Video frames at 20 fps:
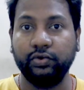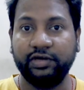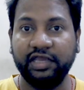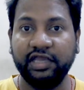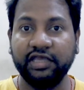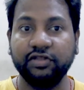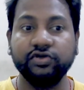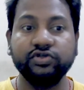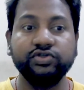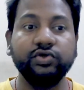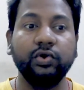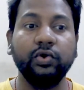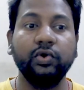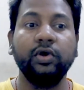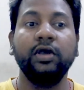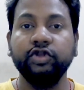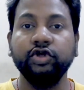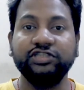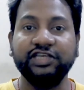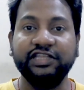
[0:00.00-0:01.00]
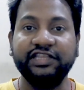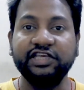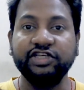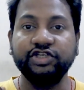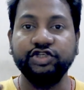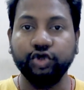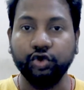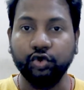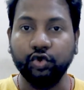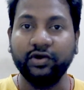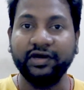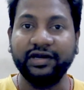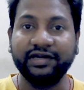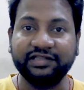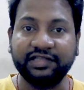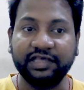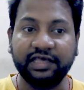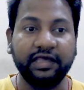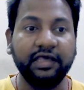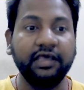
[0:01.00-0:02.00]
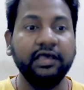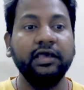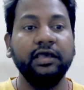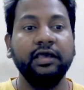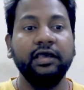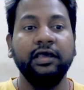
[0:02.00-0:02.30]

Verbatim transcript: ठीक है दोस्तों तो चलिए शुरू करते हैं